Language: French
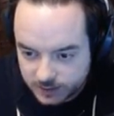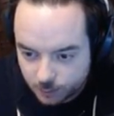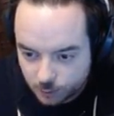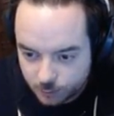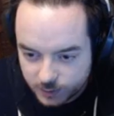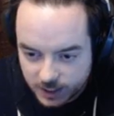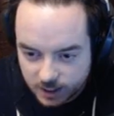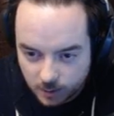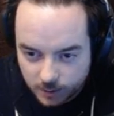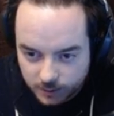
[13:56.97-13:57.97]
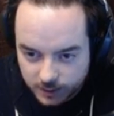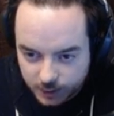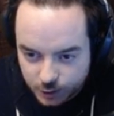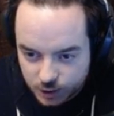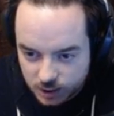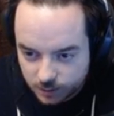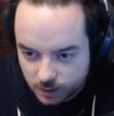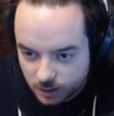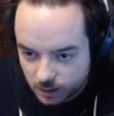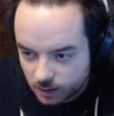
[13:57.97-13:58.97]
produit énormément d'énergie, mais
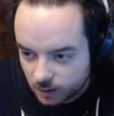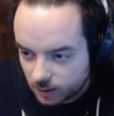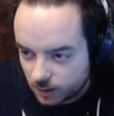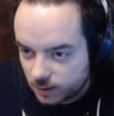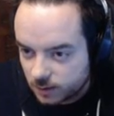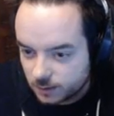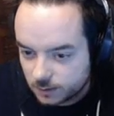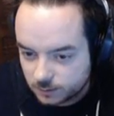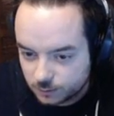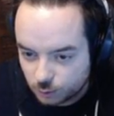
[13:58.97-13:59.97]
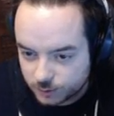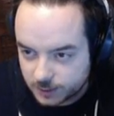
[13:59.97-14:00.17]
pour ça